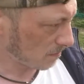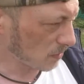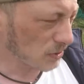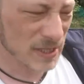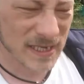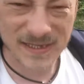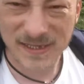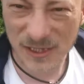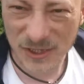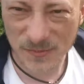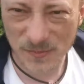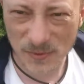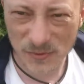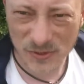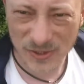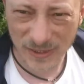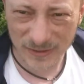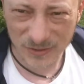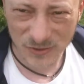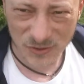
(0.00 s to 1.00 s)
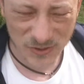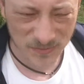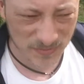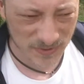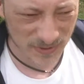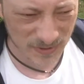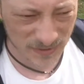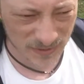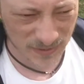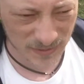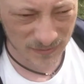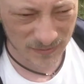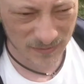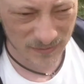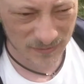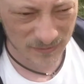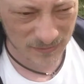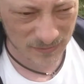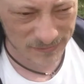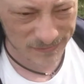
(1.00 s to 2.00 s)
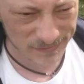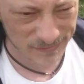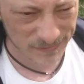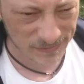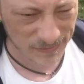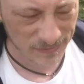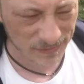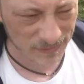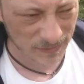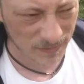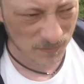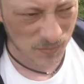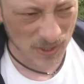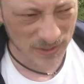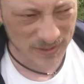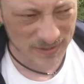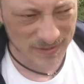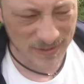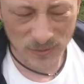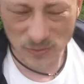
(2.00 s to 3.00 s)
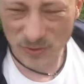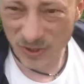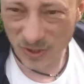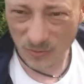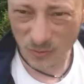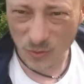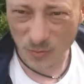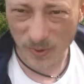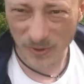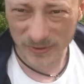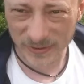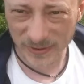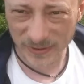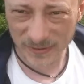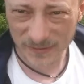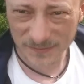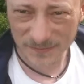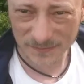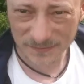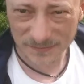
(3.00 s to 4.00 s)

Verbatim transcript: bo nie stać mi już na to, żeby płacić za ludzką głupotę.